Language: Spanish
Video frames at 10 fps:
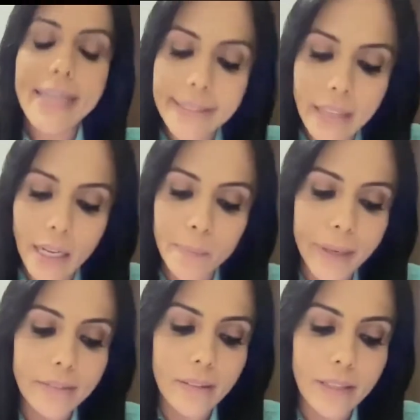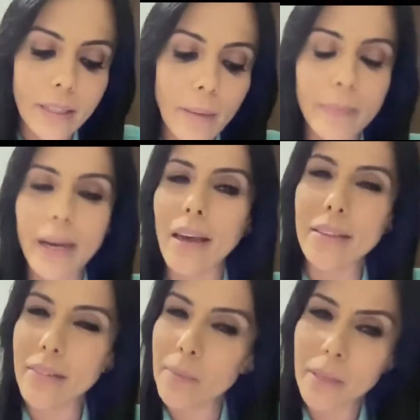interpretativa para
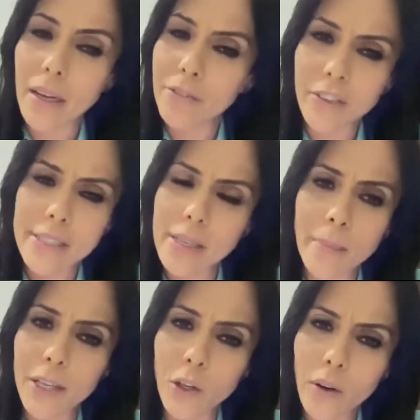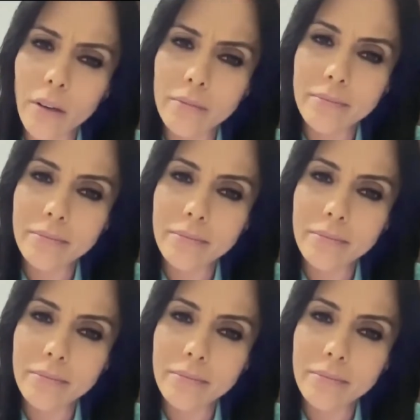determinar fuerza mayor?